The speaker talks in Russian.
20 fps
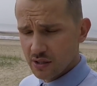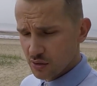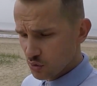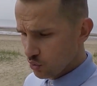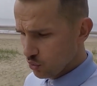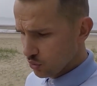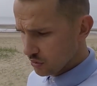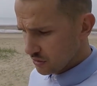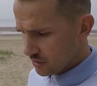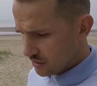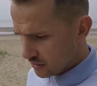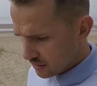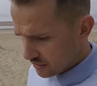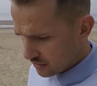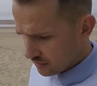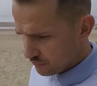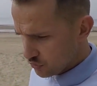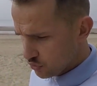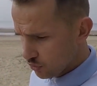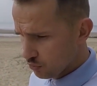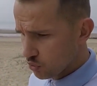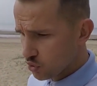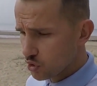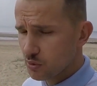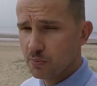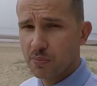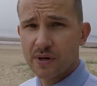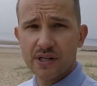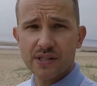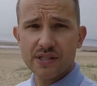есть гонка, и все
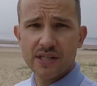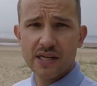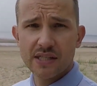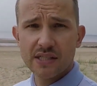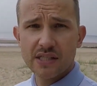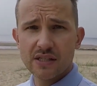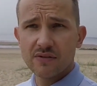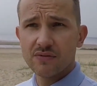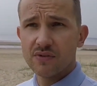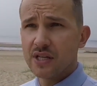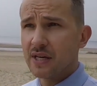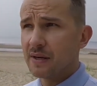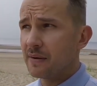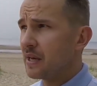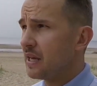может произойти в ней.